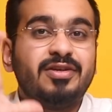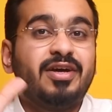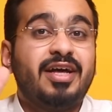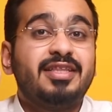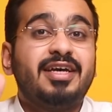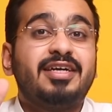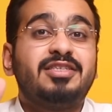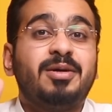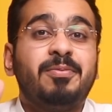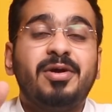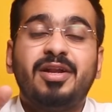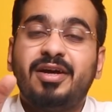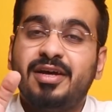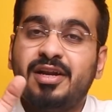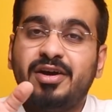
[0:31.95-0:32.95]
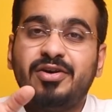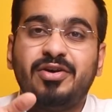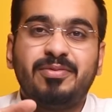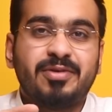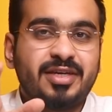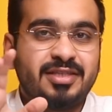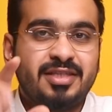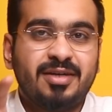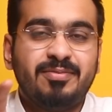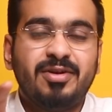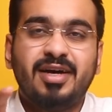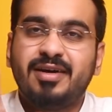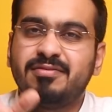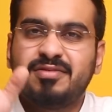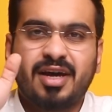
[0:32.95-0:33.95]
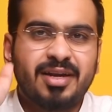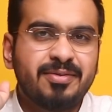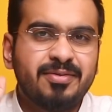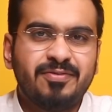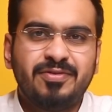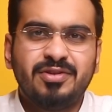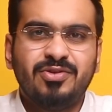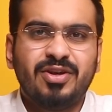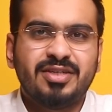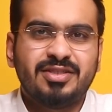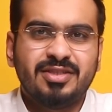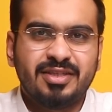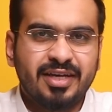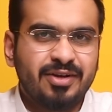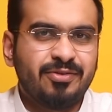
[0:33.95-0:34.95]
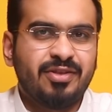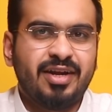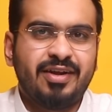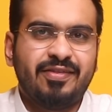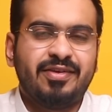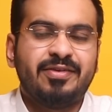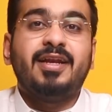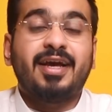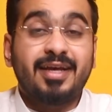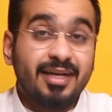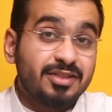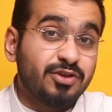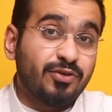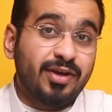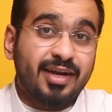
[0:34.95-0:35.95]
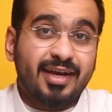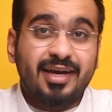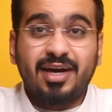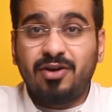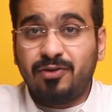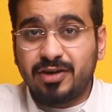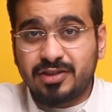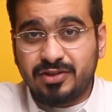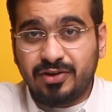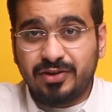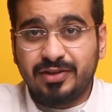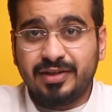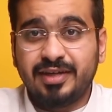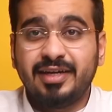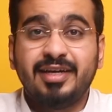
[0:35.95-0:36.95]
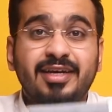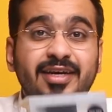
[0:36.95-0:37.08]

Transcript: اداه جميله الى يومك استعملها تقريبا الفيديو له سنتين او ثلاثه لكن اسوي لك قهوه سوداء